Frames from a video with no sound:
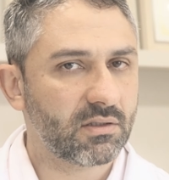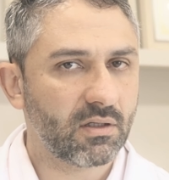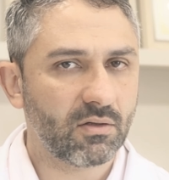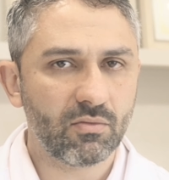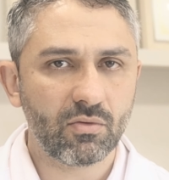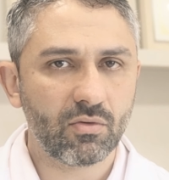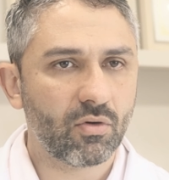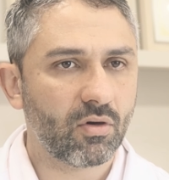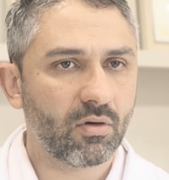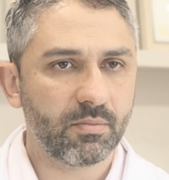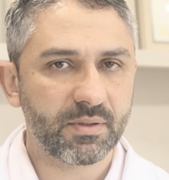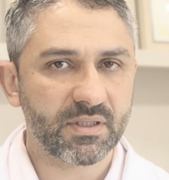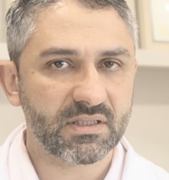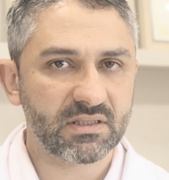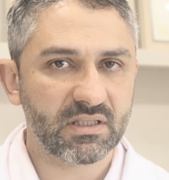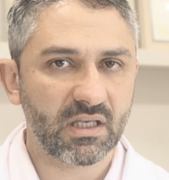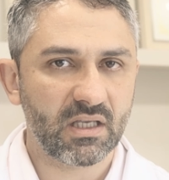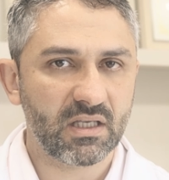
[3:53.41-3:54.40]
não
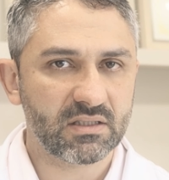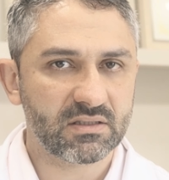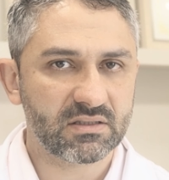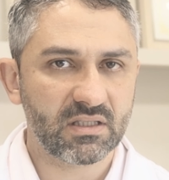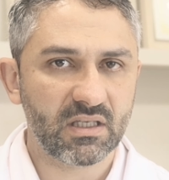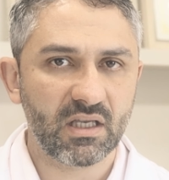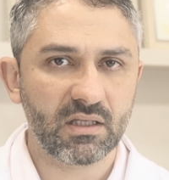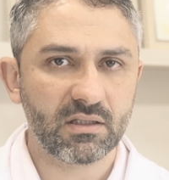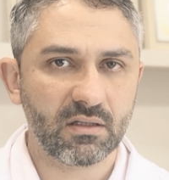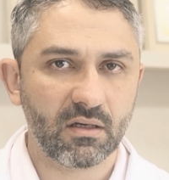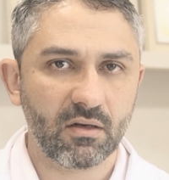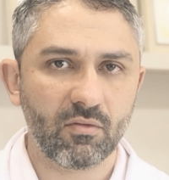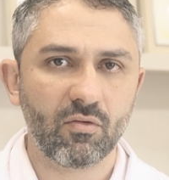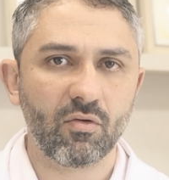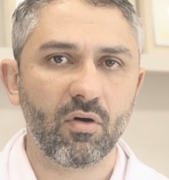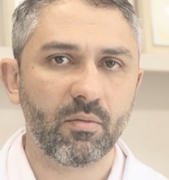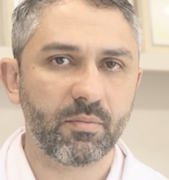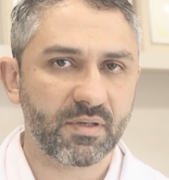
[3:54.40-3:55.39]
compra sem receita,
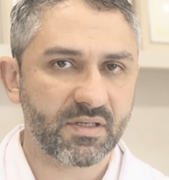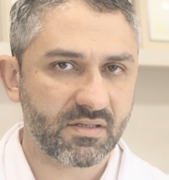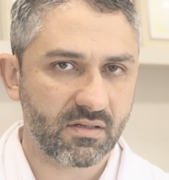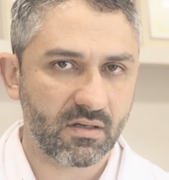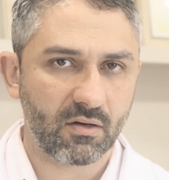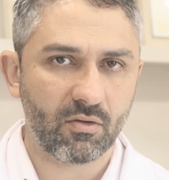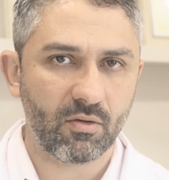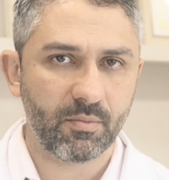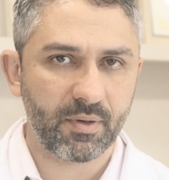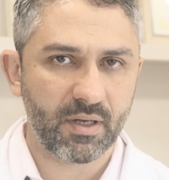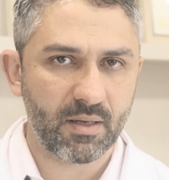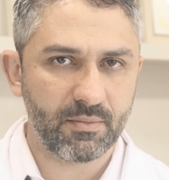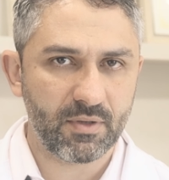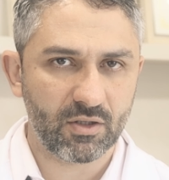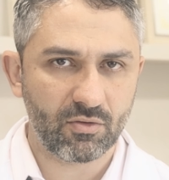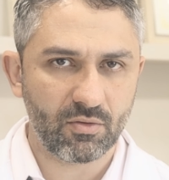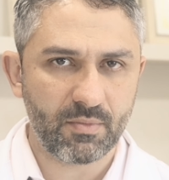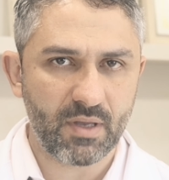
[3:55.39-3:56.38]
não compra sem
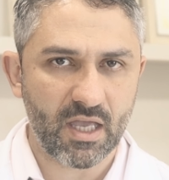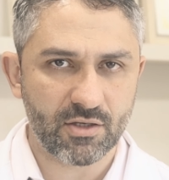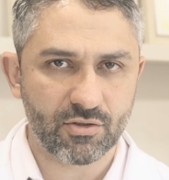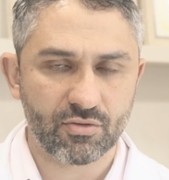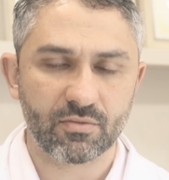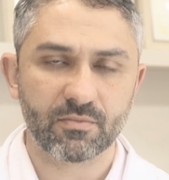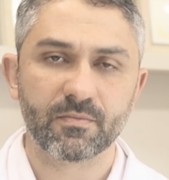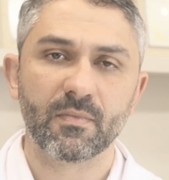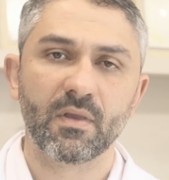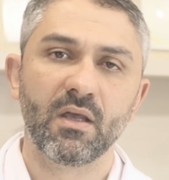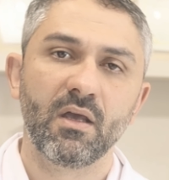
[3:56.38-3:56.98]
acompanhamento médico.